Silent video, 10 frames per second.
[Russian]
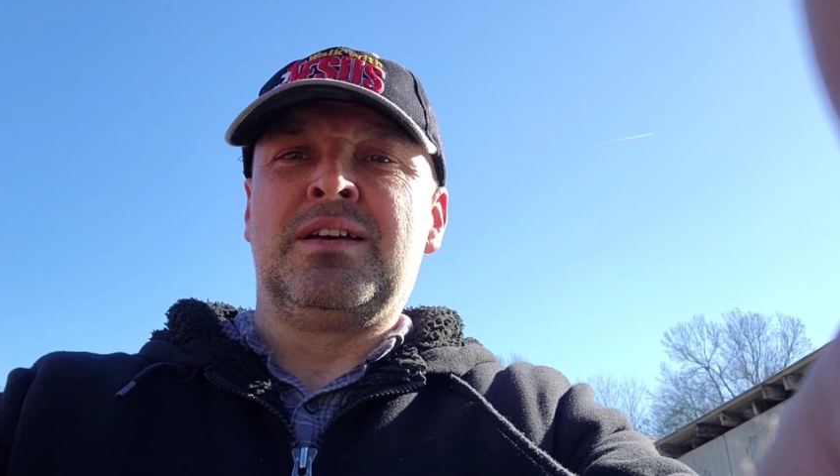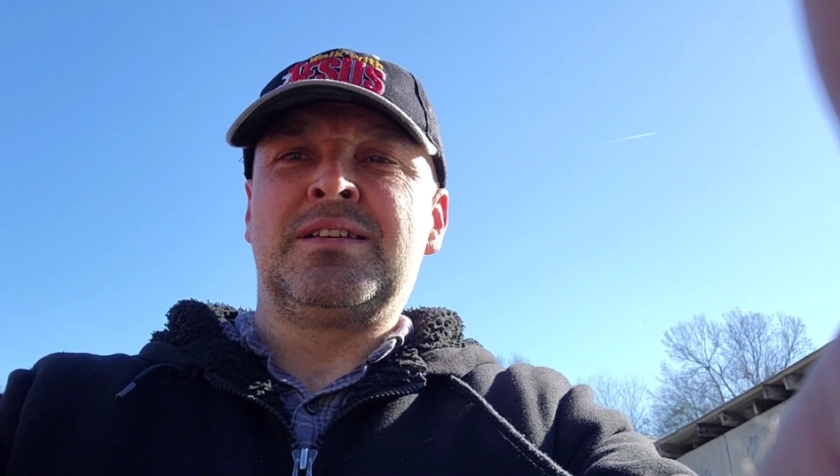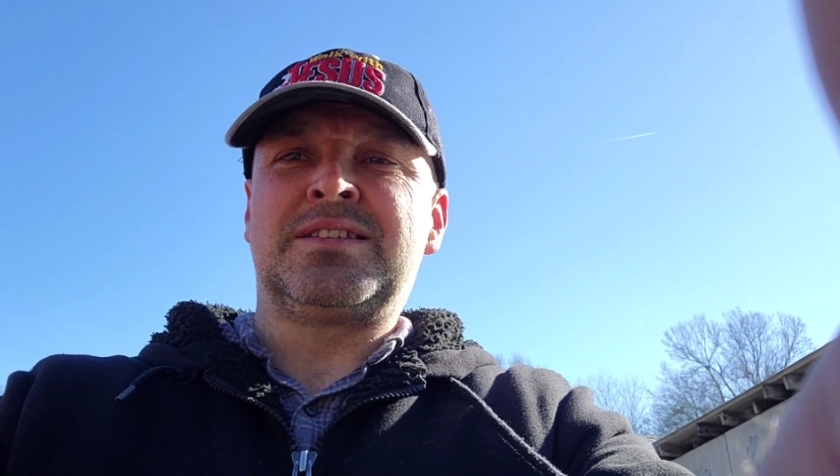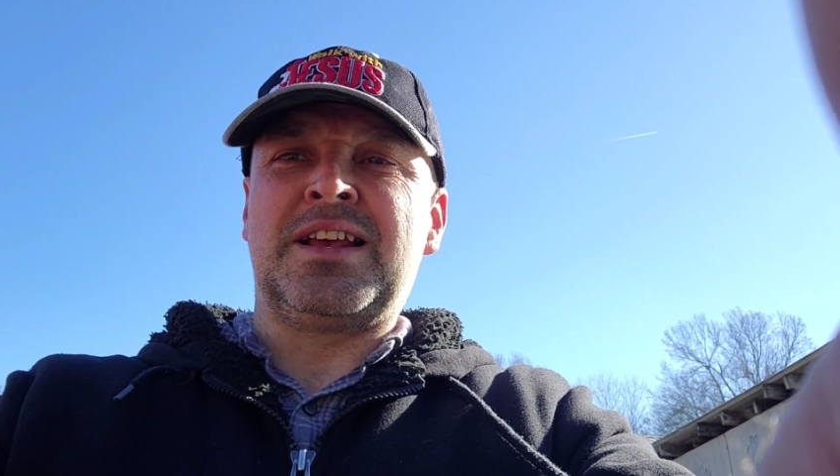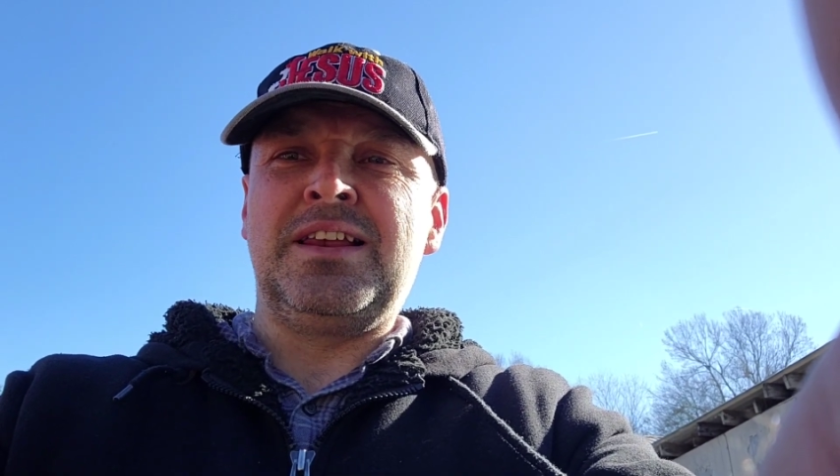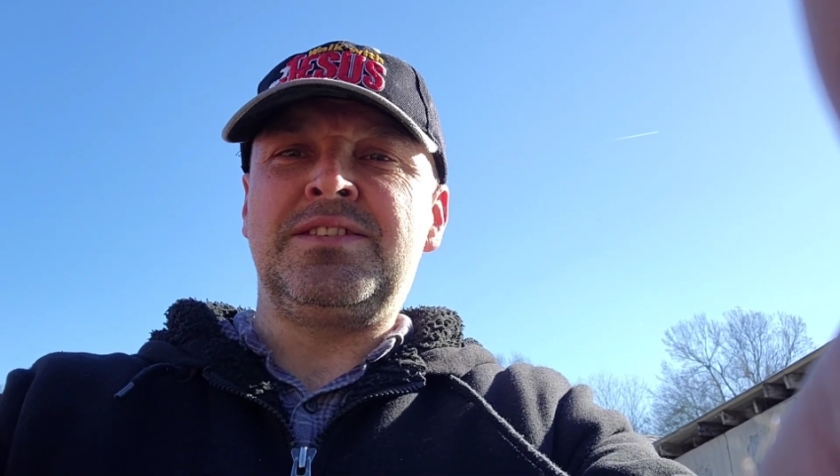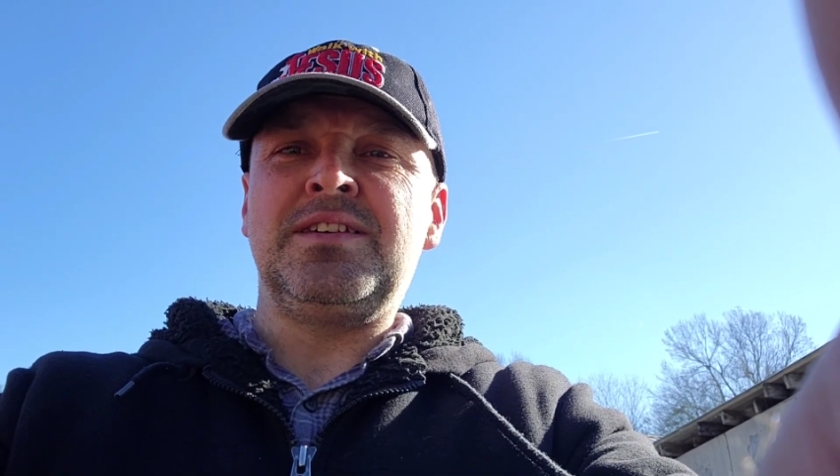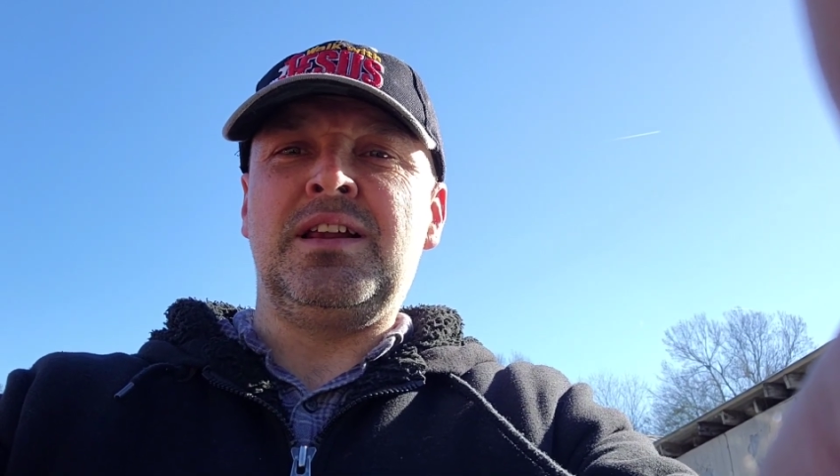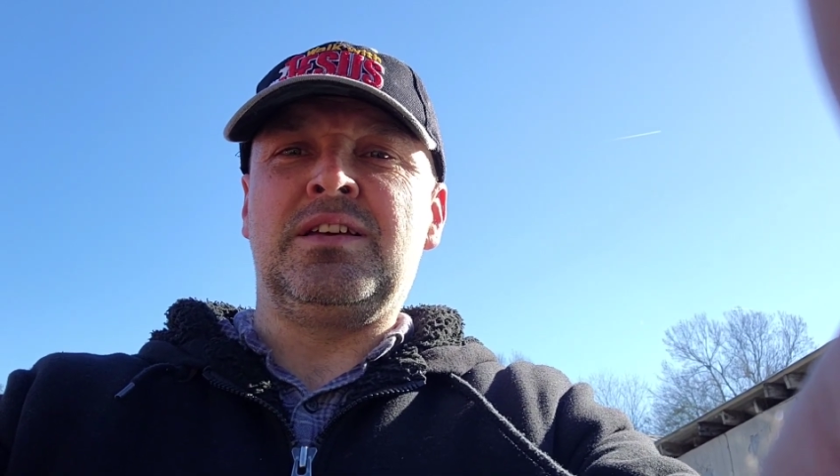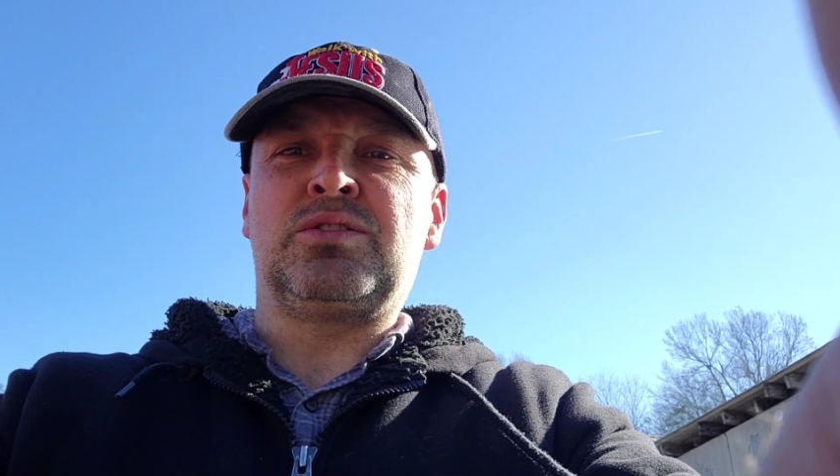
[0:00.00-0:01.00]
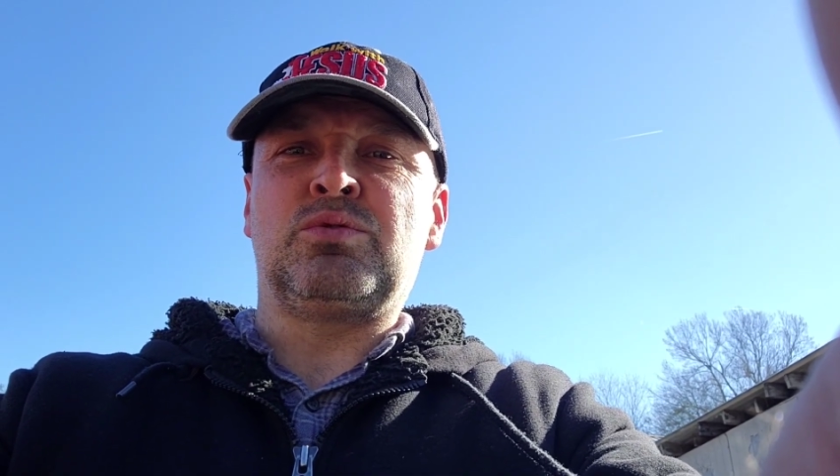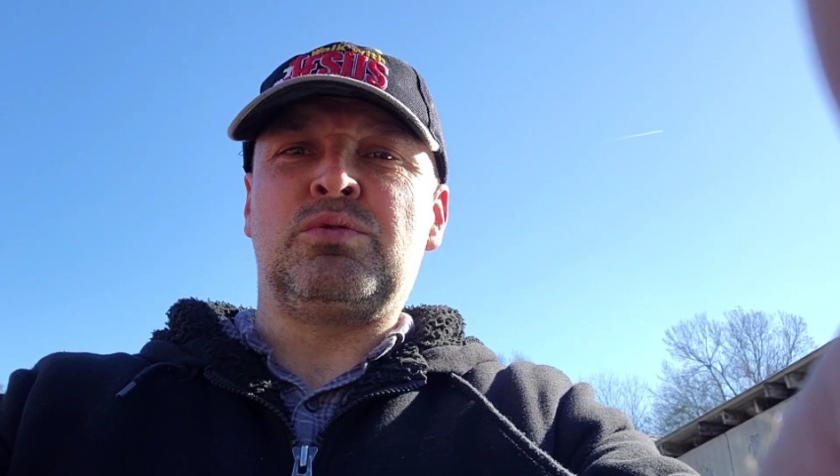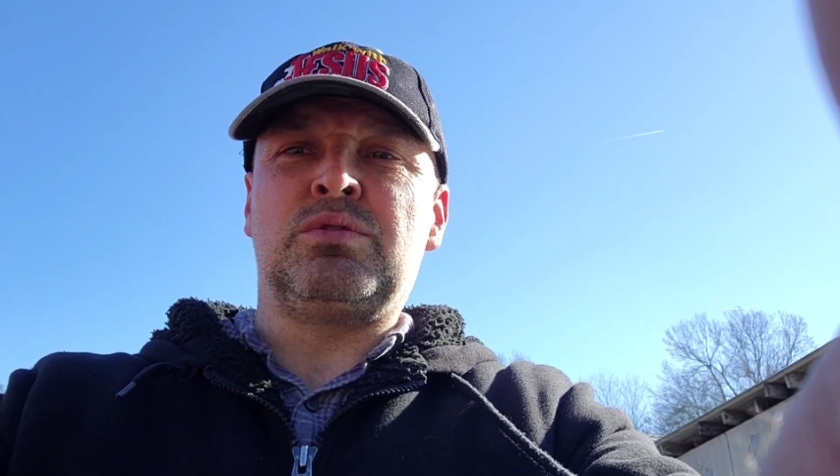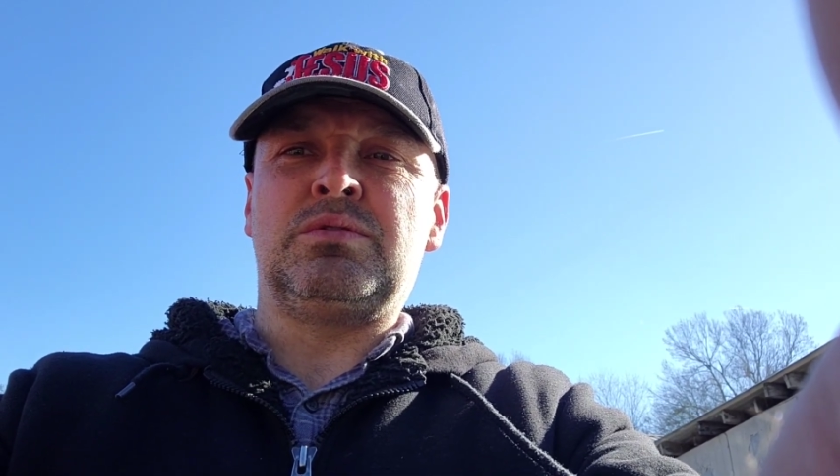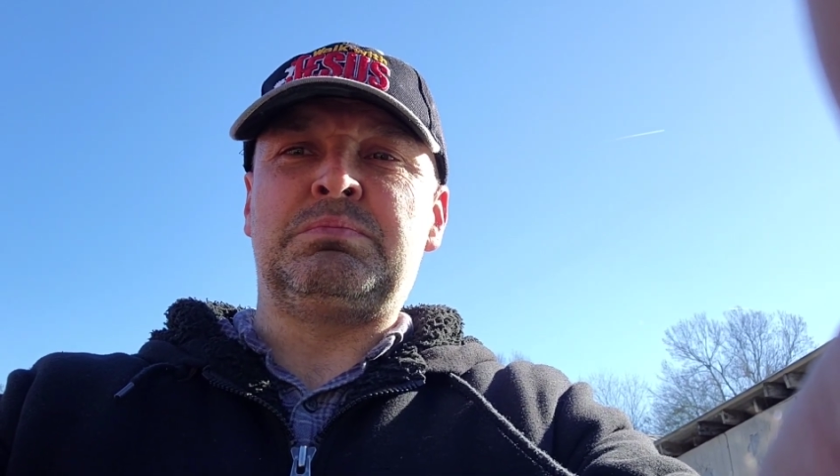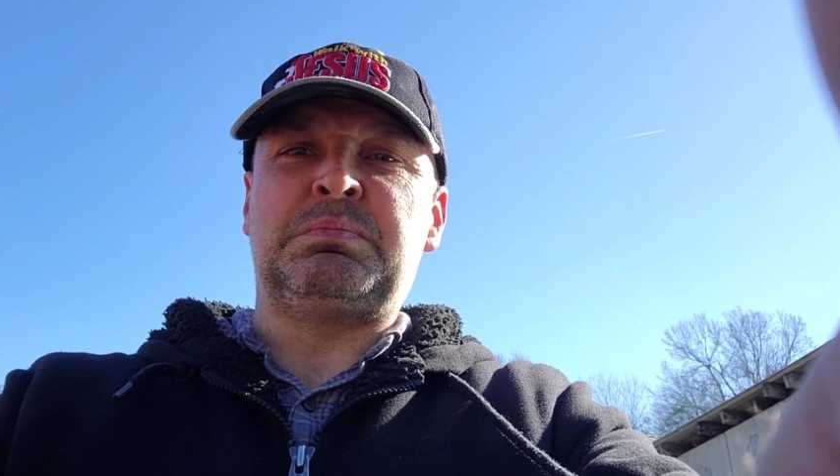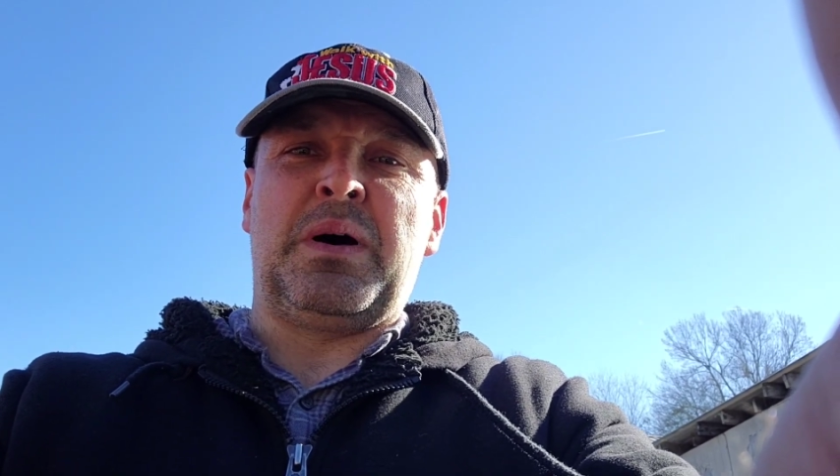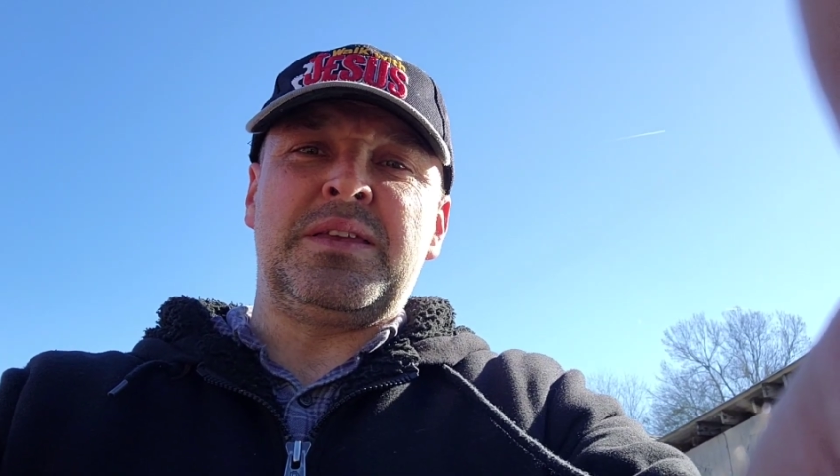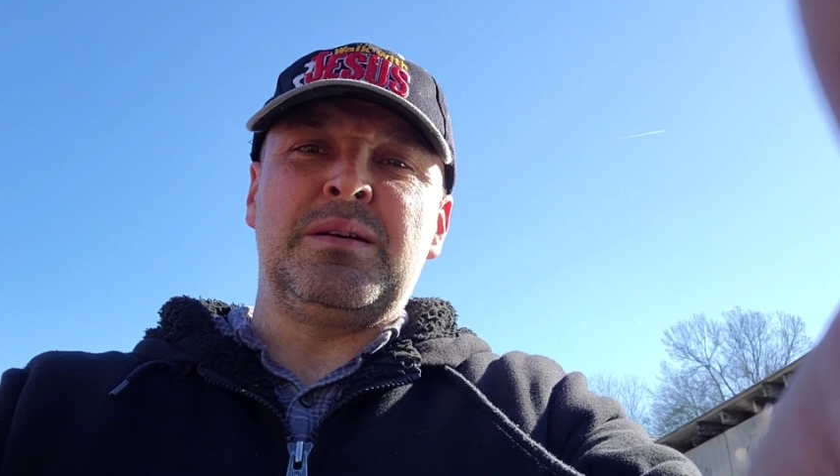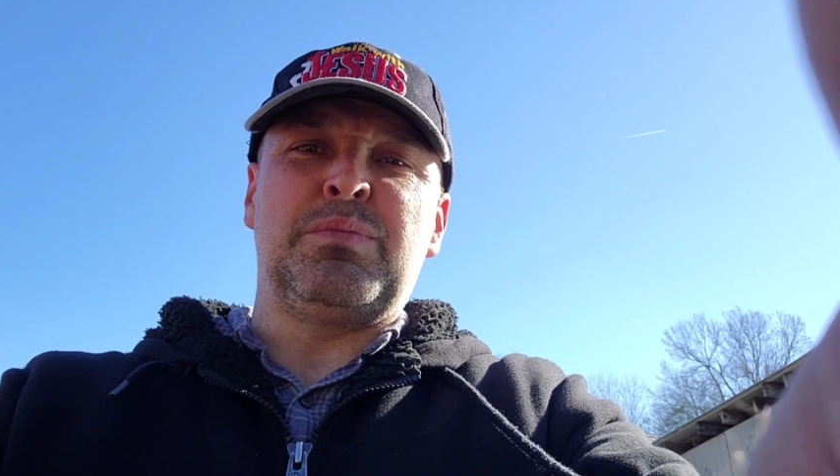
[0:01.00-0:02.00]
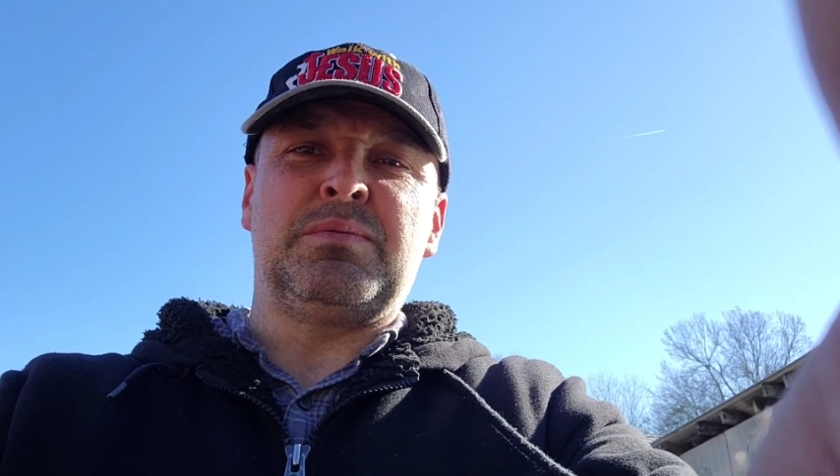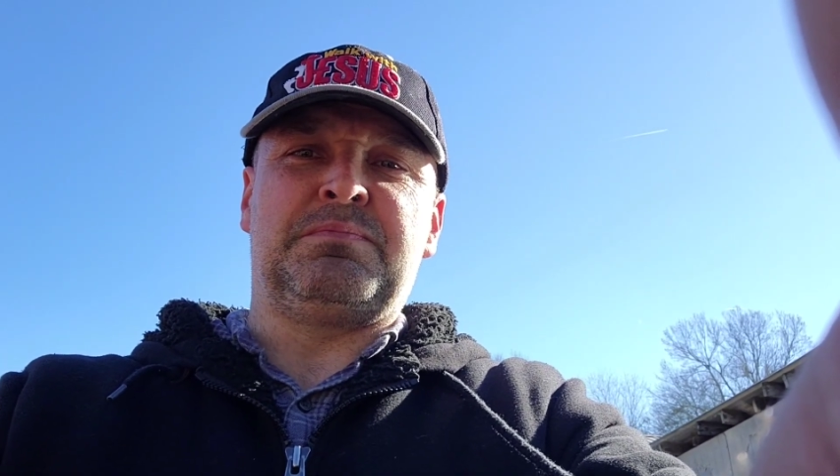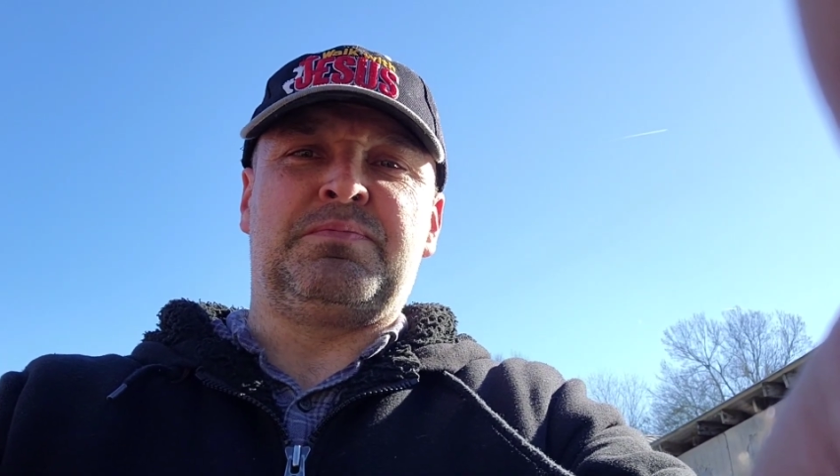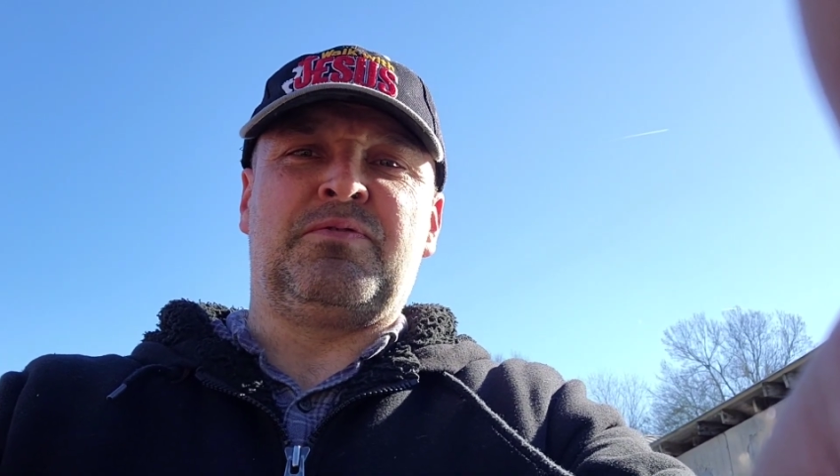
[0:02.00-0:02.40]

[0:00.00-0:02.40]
залетели, то они бы